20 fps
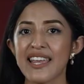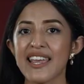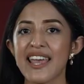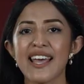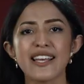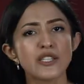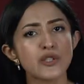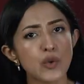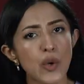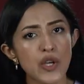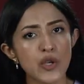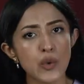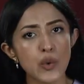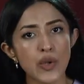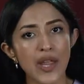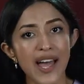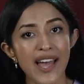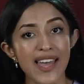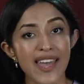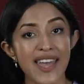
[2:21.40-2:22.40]
Y esto
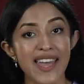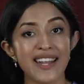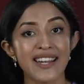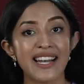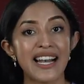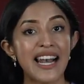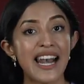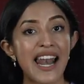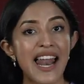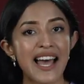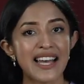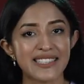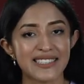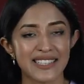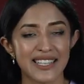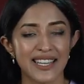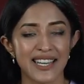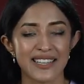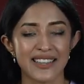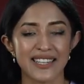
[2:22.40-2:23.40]
ayuda en la
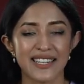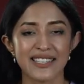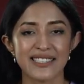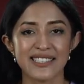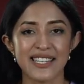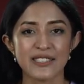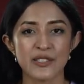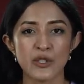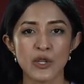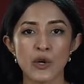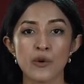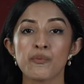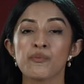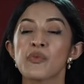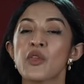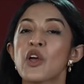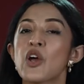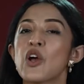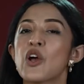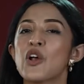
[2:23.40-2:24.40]
cicatrización.
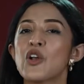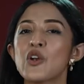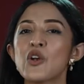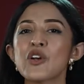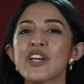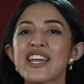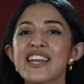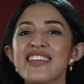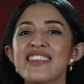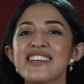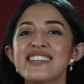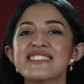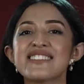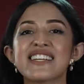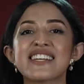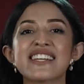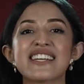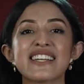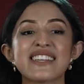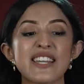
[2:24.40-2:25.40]
No quiere
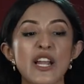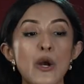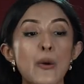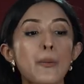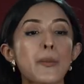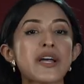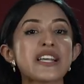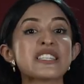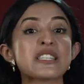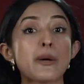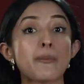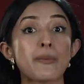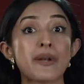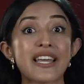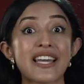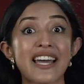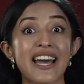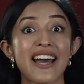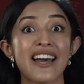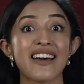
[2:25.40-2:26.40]
decir que te lo puedes
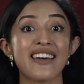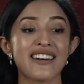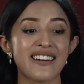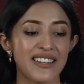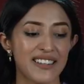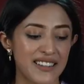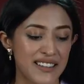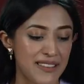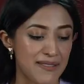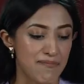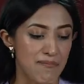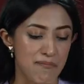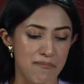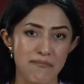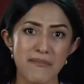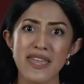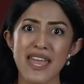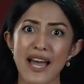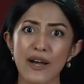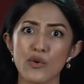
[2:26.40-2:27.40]
aplicar
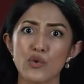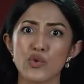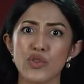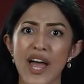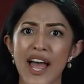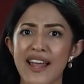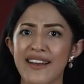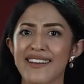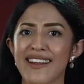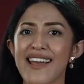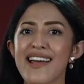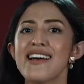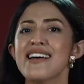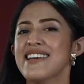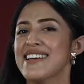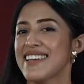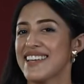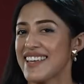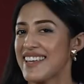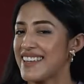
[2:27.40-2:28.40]
vía cutánea
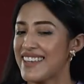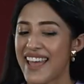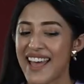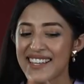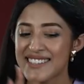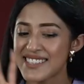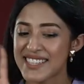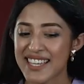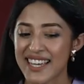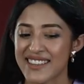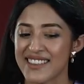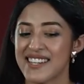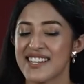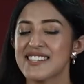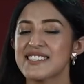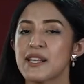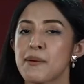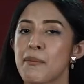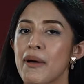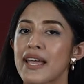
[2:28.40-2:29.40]
y ya
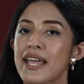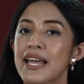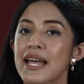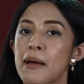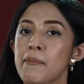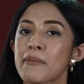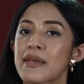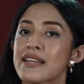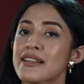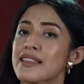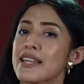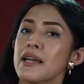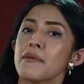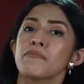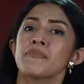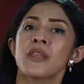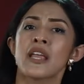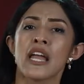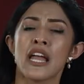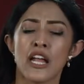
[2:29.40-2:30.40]
cicatrice
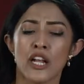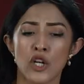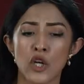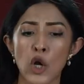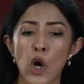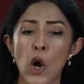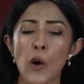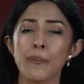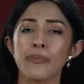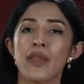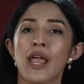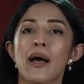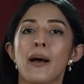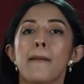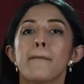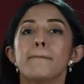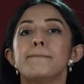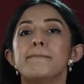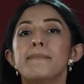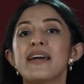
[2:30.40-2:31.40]
mágicamente, no,
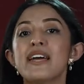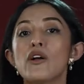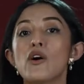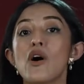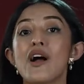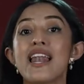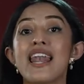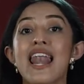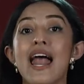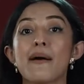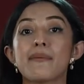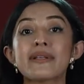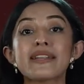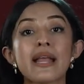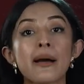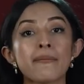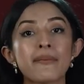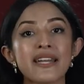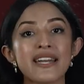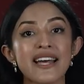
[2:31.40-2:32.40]
pero la
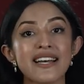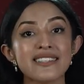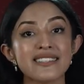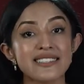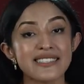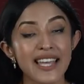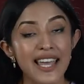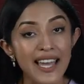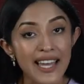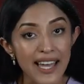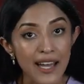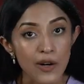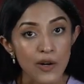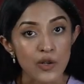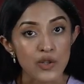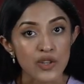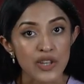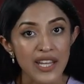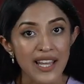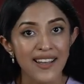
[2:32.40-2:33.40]
vitamina C que
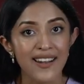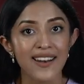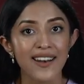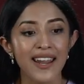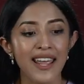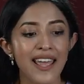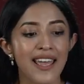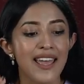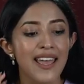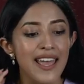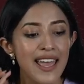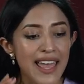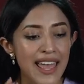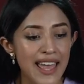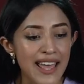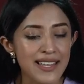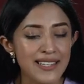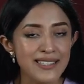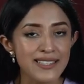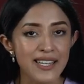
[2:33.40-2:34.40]
contiene
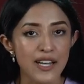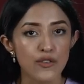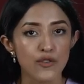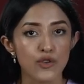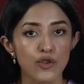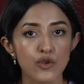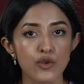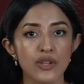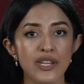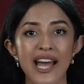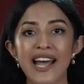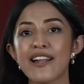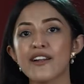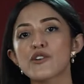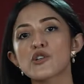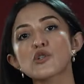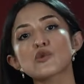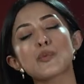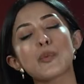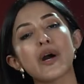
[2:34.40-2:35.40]
esta fruta
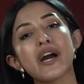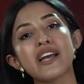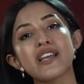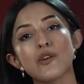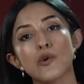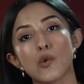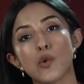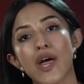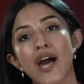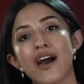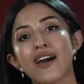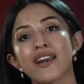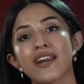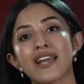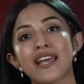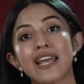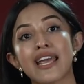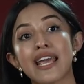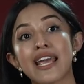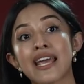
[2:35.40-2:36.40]
nos puede
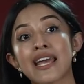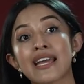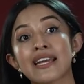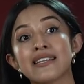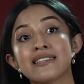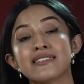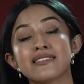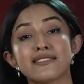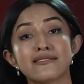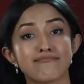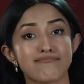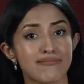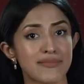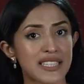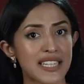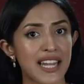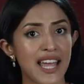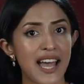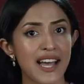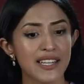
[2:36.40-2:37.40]
ayudar en
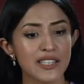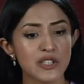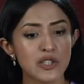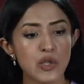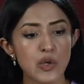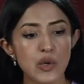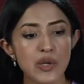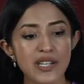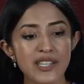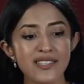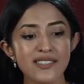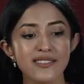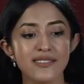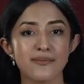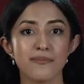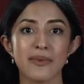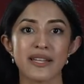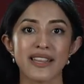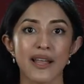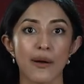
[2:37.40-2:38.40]

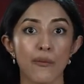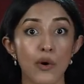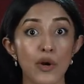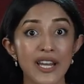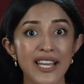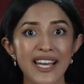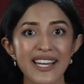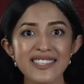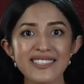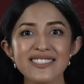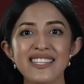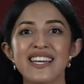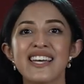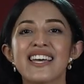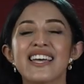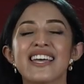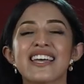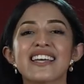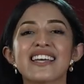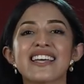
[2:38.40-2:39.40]
reacciones metabólicas
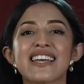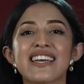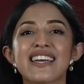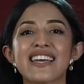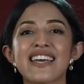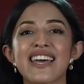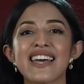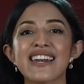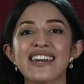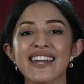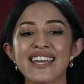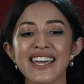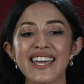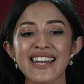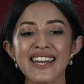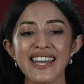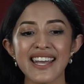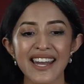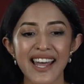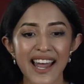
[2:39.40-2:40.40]
que
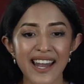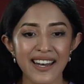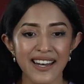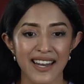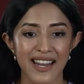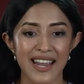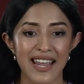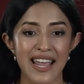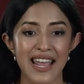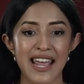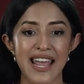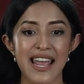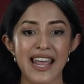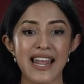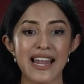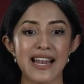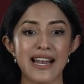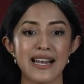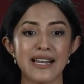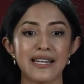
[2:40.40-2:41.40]
regeneran
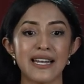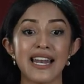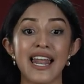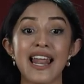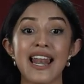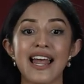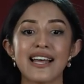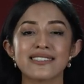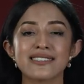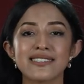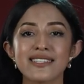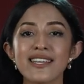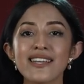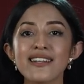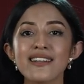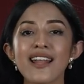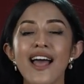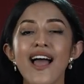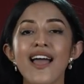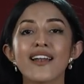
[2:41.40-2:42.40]
la
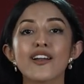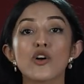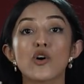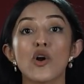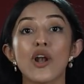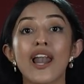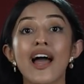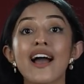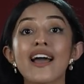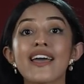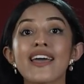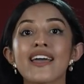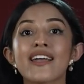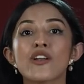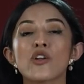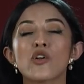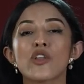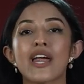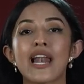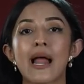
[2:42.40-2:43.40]
elastina, el
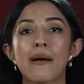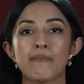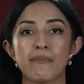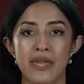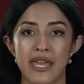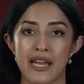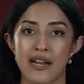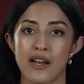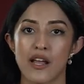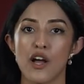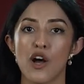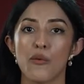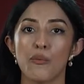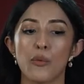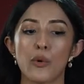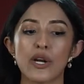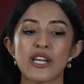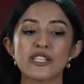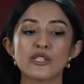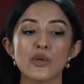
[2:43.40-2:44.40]
colágeno de la piel.
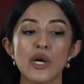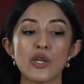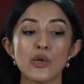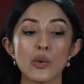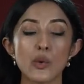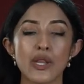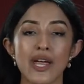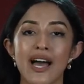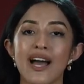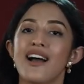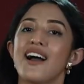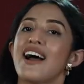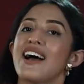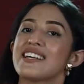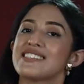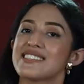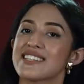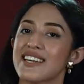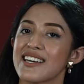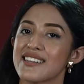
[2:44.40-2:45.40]
Por eso ayuda
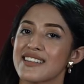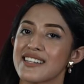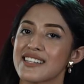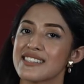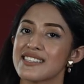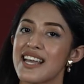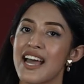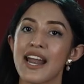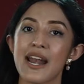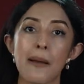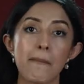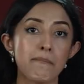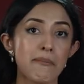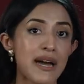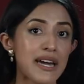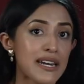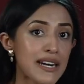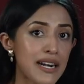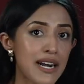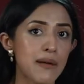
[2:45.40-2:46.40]
a cicatrizar
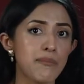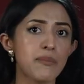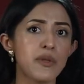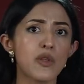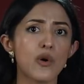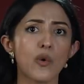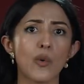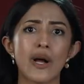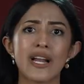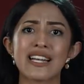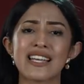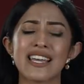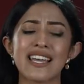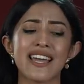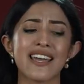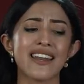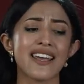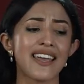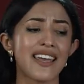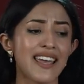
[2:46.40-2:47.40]
más rápido
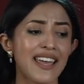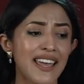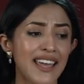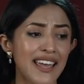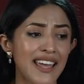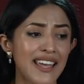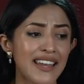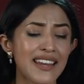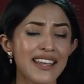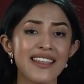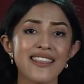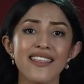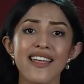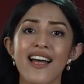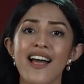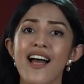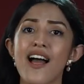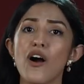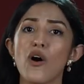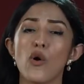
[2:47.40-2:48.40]
cualquier
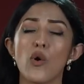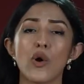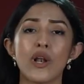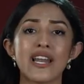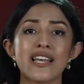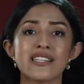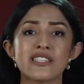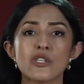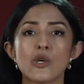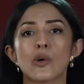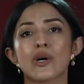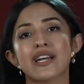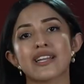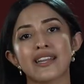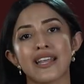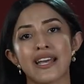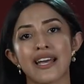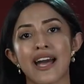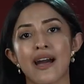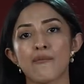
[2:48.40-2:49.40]
herida o lesión que
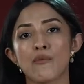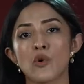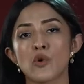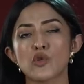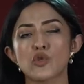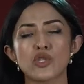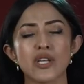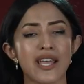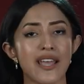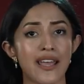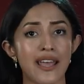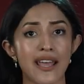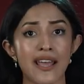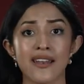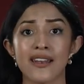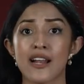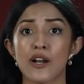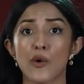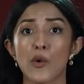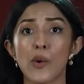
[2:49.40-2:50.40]
tengamos
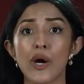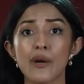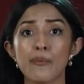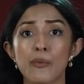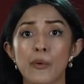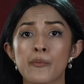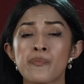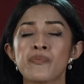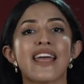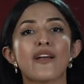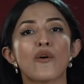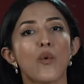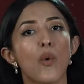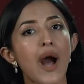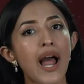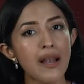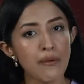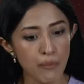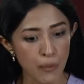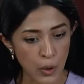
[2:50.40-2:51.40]
en el cuerpo. De
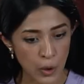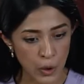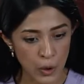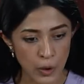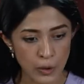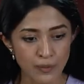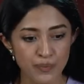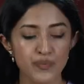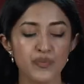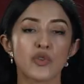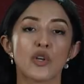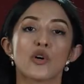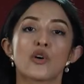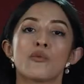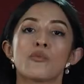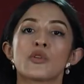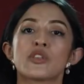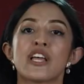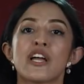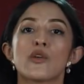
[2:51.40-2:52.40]
igual modo,
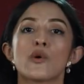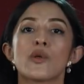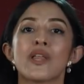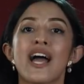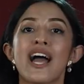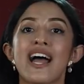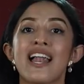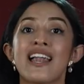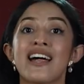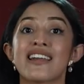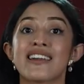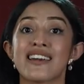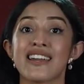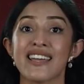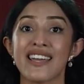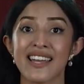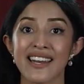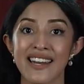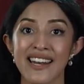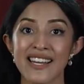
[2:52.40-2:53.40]
como te ayuda a la
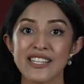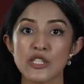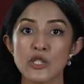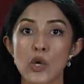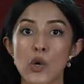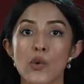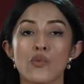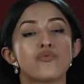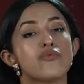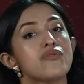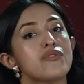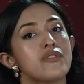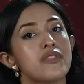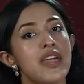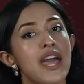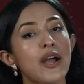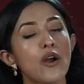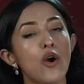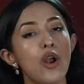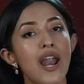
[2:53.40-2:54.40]
regeneración
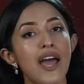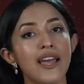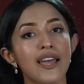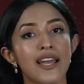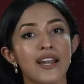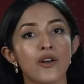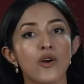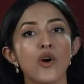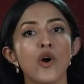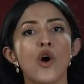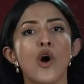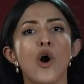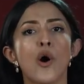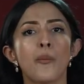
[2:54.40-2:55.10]
de colágeno,